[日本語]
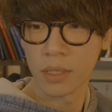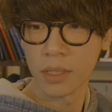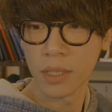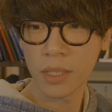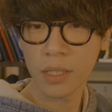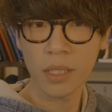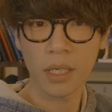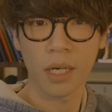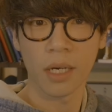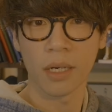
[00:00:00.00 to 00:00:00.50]

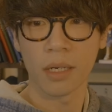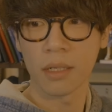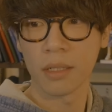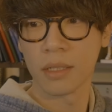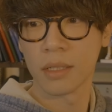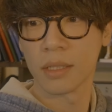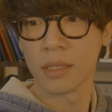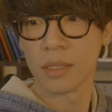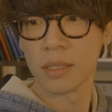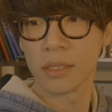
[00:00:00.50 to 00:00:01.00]
なんか
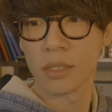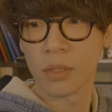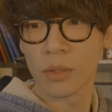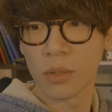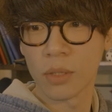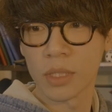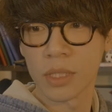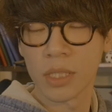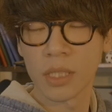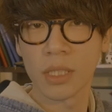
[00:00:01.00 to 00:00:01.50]
ちょっ
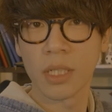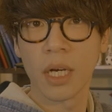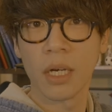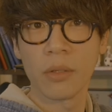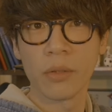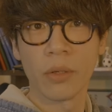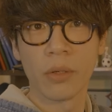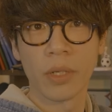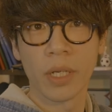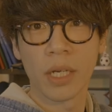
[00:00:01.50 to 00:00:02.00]
と
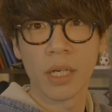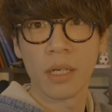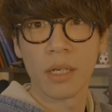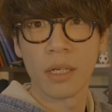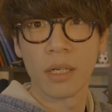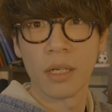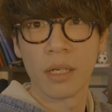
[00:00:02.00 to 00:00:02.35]
違うよね、